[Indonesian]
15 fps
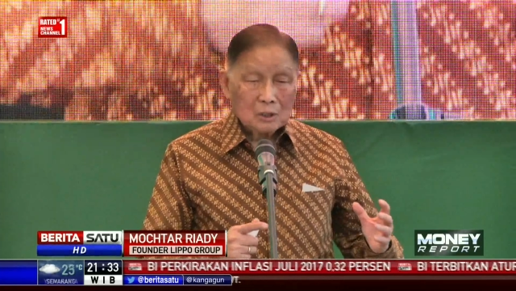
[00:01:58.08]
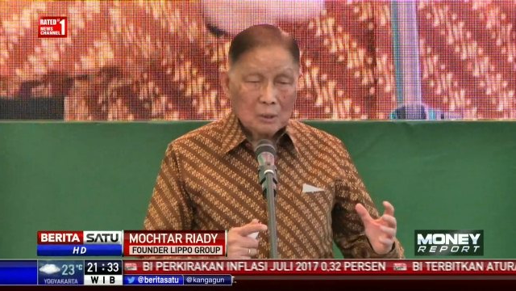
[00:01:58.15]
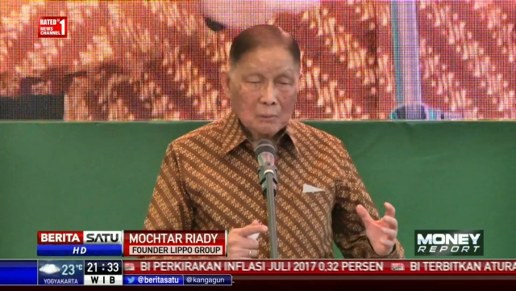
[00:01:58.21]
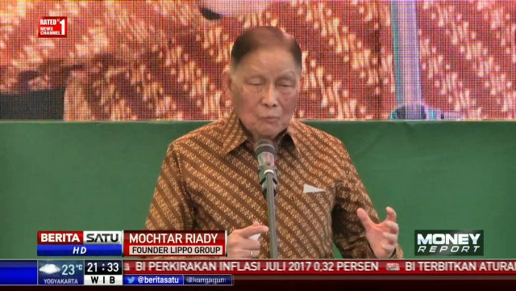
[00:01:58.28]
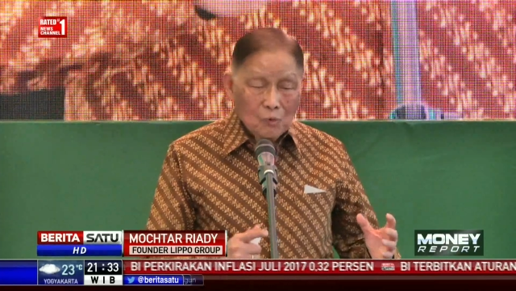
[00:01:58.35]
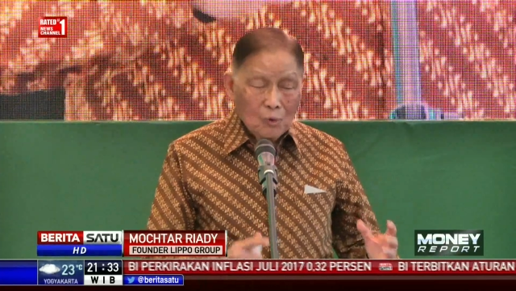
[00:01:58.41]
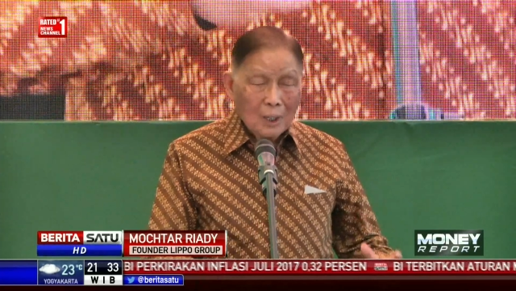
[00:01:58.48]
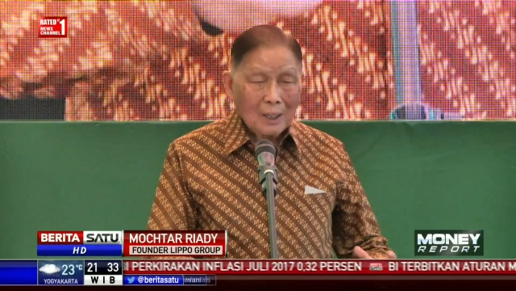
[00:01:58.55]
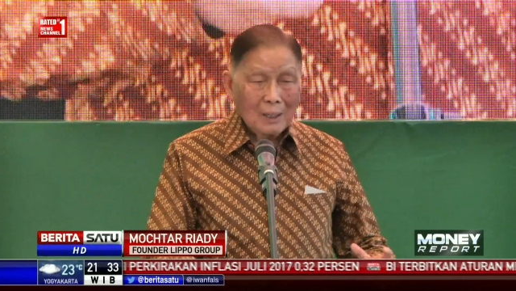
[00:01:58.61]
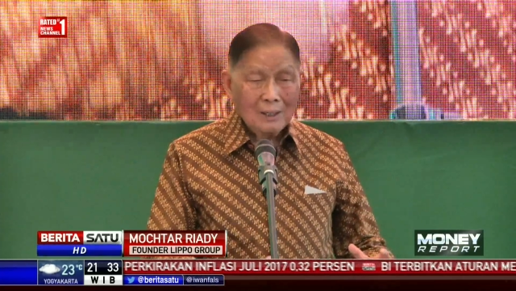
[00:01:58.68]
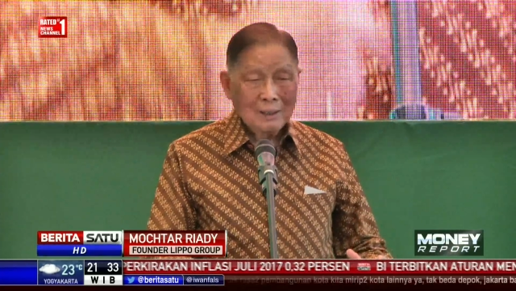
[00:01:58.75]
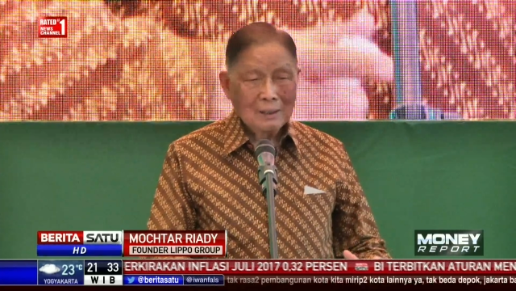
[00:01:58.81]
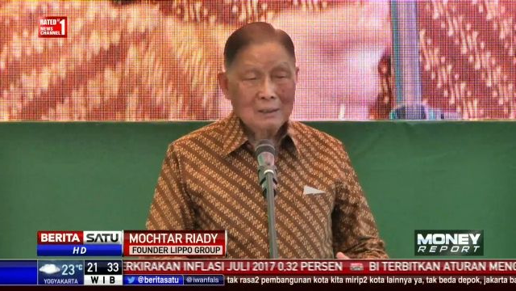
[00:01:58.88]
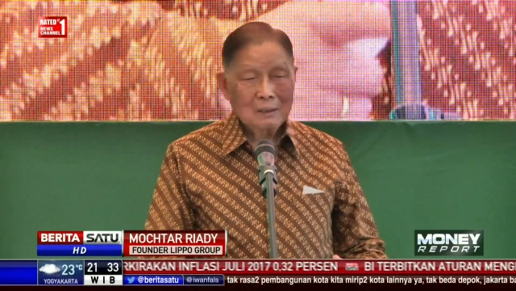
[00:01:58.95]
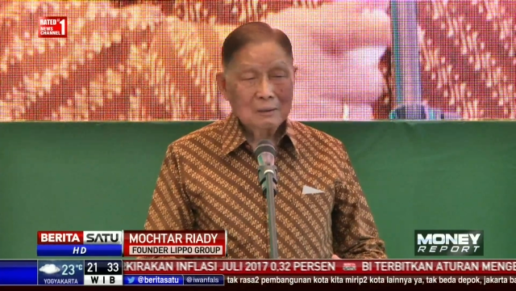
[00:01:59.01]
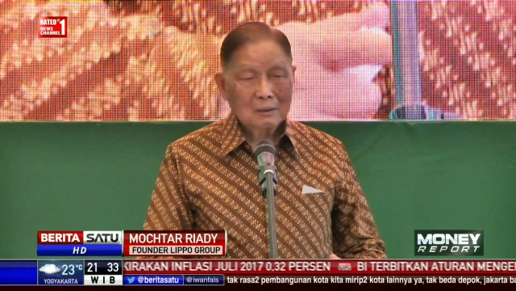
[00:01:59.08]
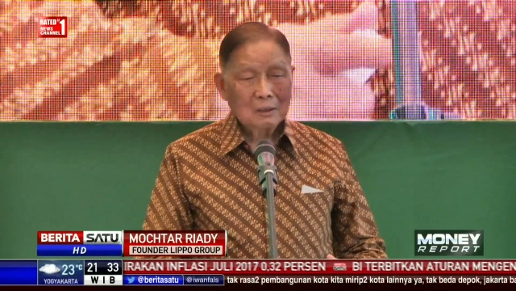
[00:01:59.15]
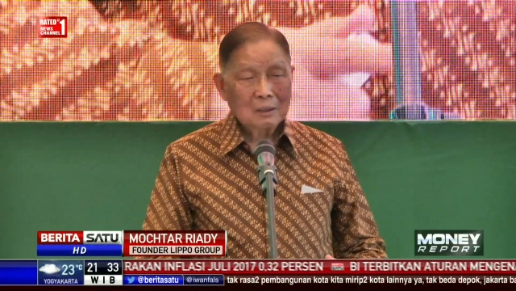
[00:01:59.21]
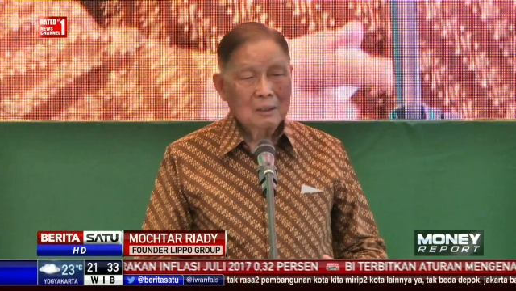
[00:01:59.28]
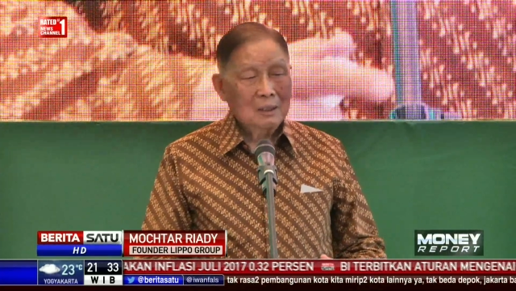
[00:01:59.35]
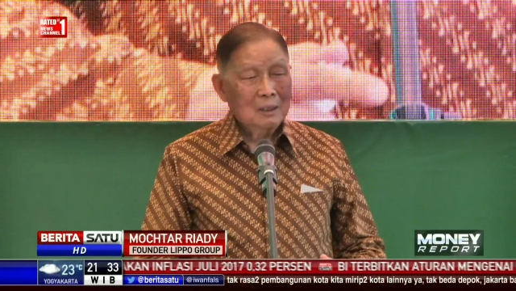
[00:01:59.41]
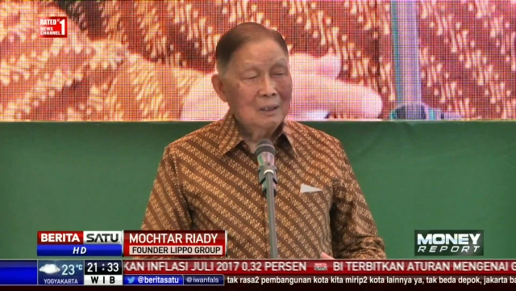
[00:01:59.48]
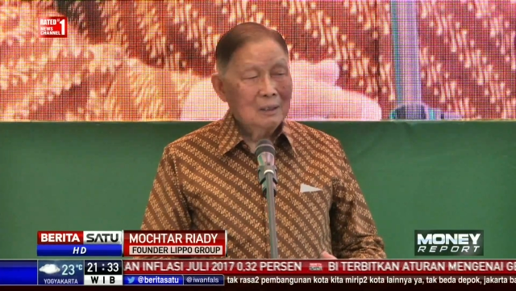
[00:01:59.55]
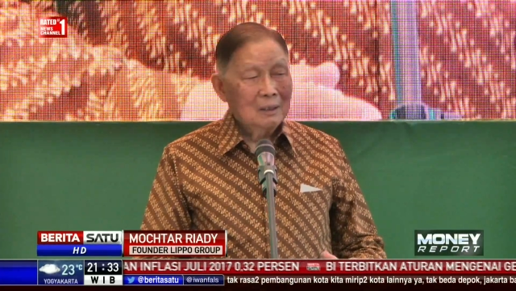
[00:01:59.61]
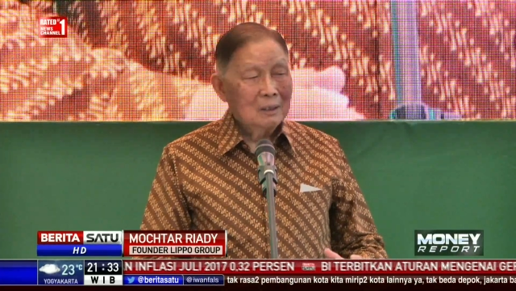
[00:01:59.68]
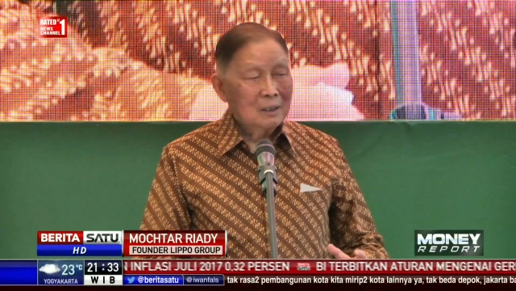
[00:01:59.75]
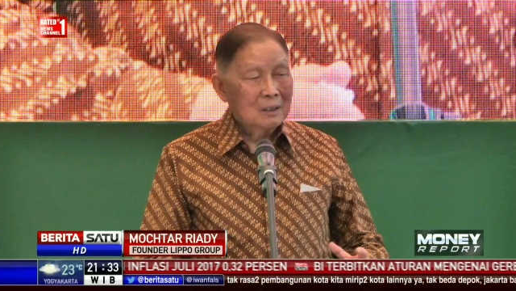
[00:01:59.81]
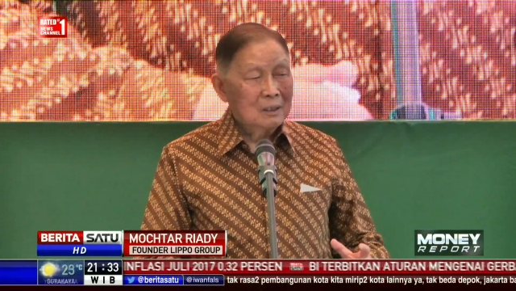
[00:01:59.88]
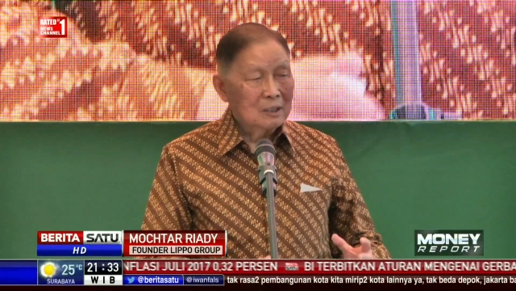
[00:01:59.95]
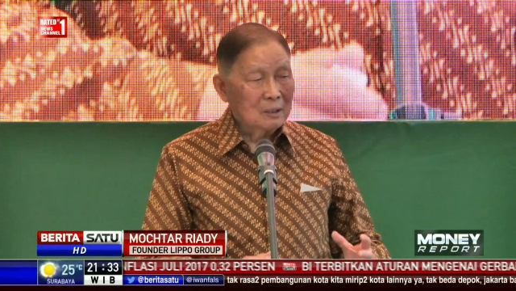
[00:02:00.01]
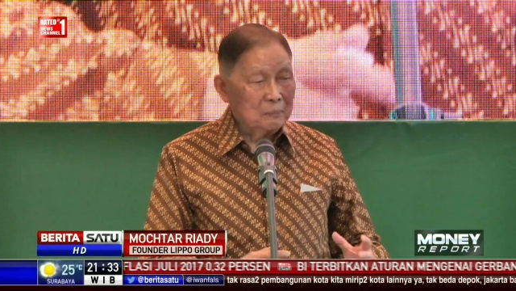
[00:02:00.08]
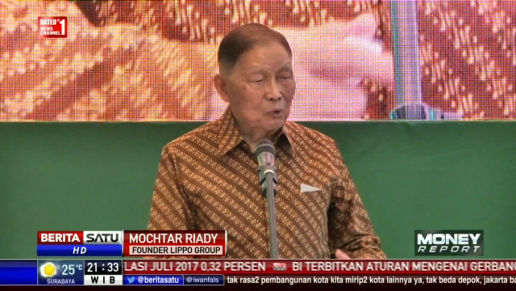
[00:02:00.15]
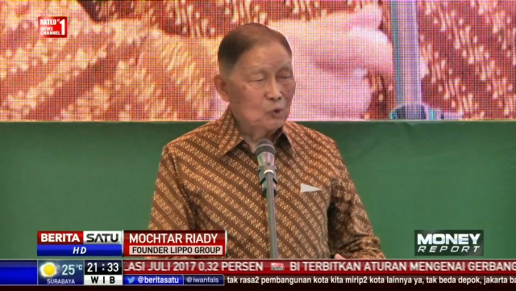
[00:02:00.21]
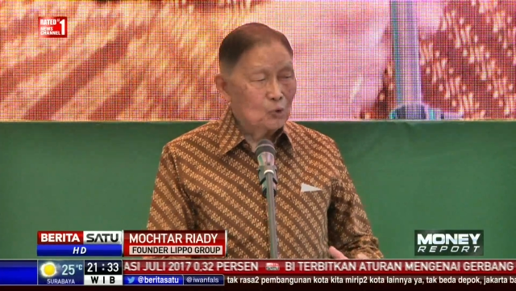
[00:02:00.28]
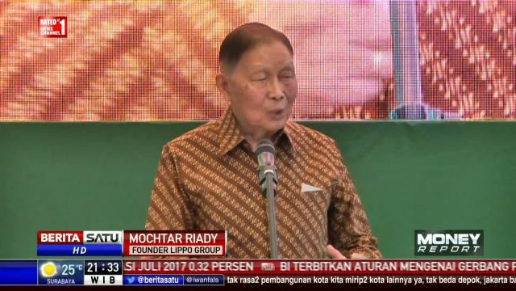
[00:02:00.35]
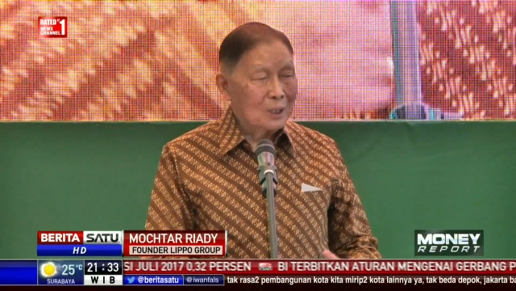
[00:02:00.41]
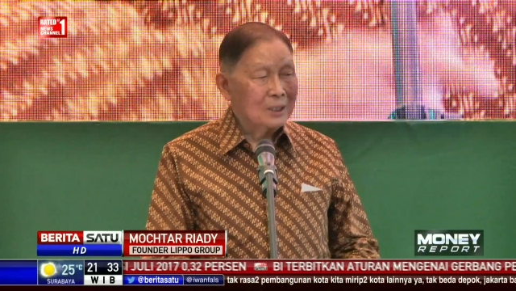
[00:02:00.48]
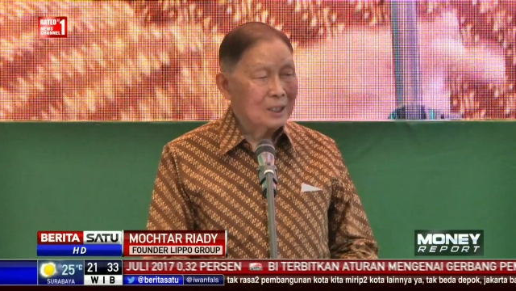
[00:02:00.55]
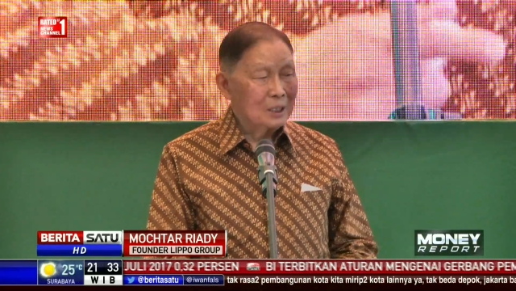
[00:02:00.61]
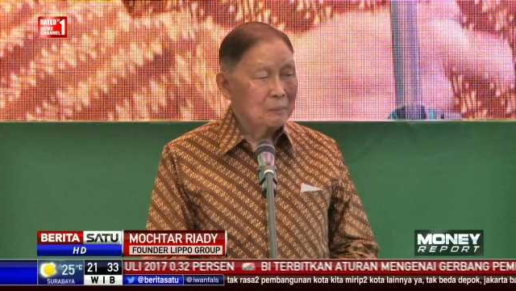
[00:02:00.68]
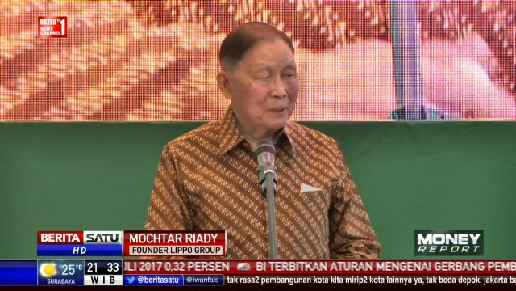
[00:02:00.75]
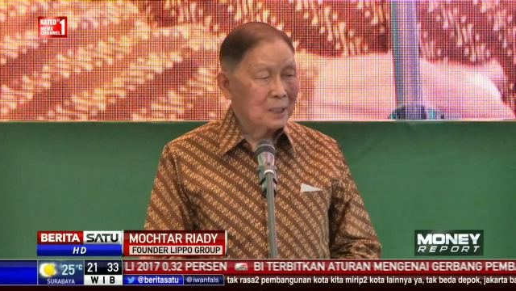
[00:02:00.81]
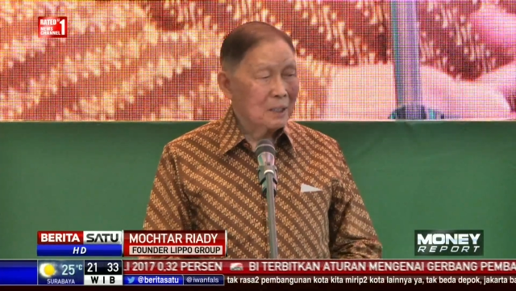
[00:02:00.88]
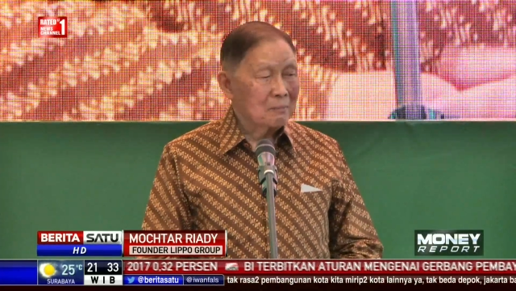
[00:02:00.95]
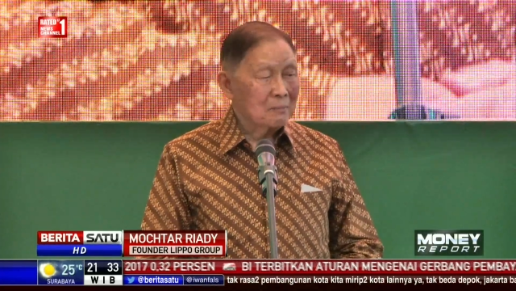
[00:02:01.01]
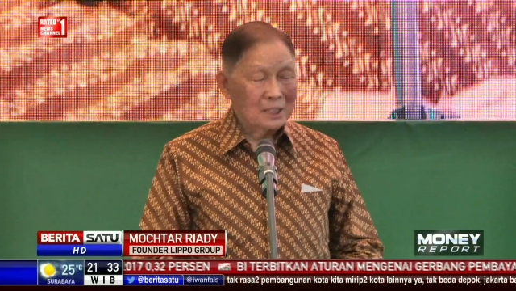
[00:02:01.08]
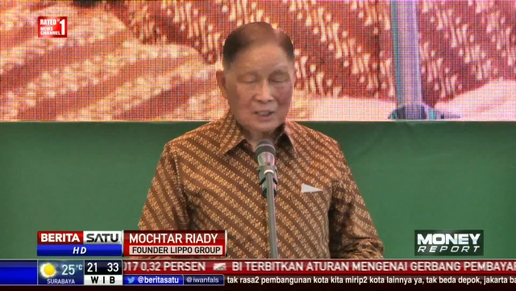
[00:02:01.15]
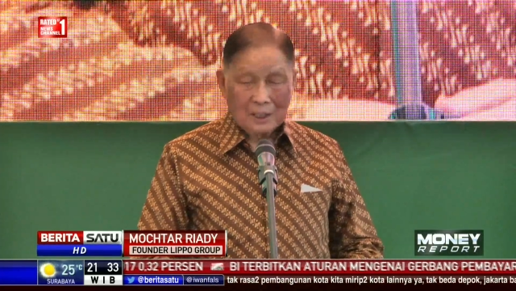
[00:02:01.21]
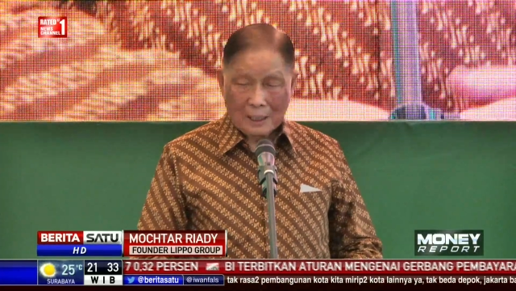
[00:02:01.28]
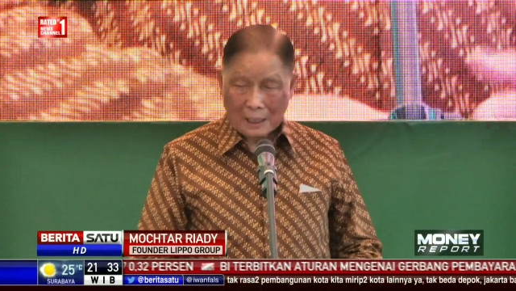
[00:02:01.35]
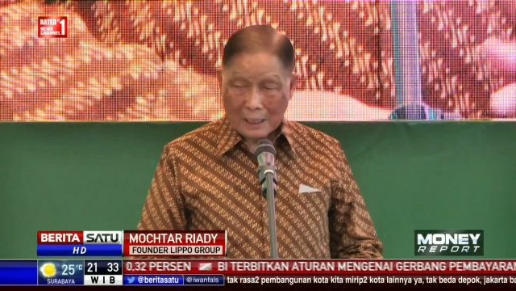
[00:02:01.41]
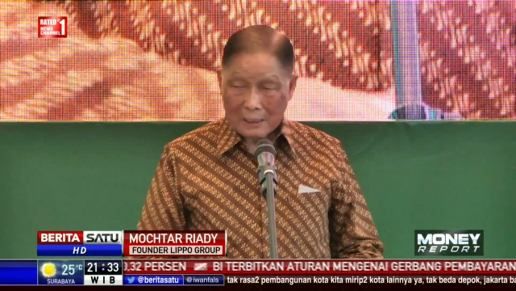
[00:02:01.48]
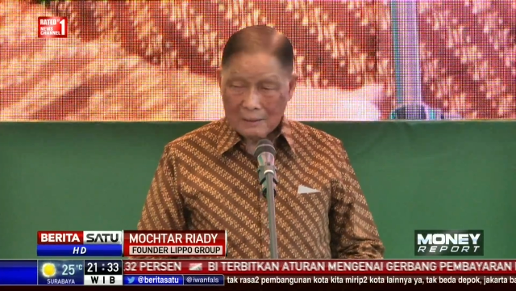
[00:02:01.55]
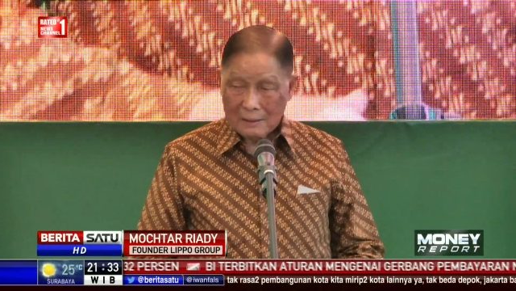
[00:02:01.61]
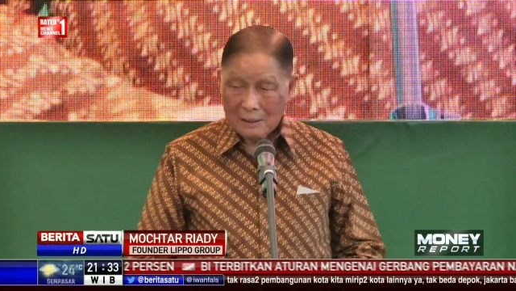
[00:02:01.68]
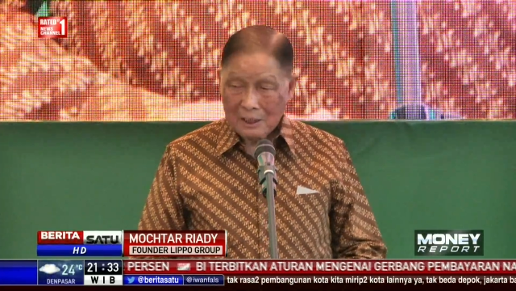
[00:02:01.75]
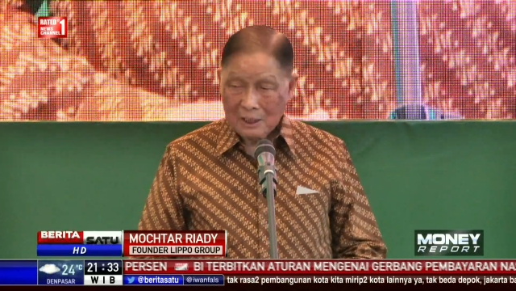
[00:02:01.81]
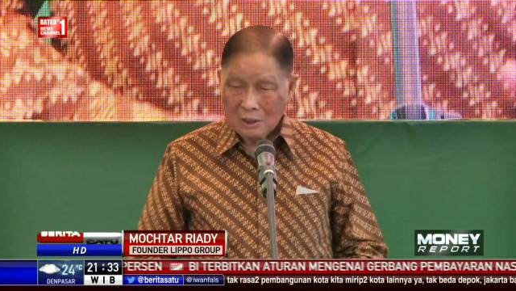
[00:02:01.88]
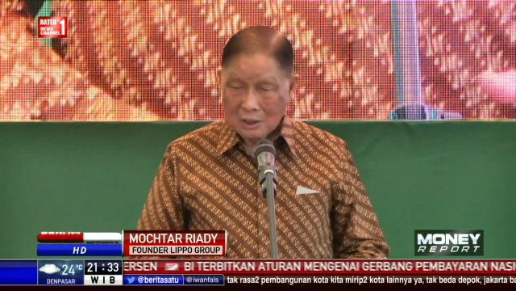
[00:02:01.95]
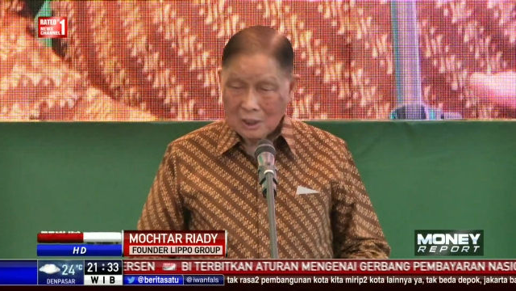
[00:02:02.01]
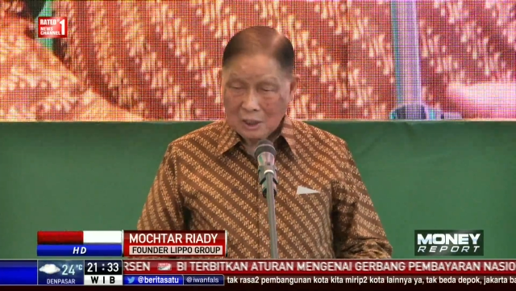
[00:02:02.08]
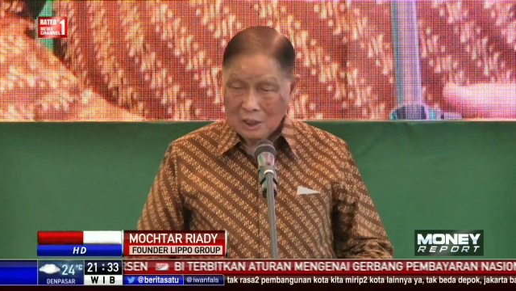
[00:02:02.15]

dan semua kebutuhan daripada masyarakat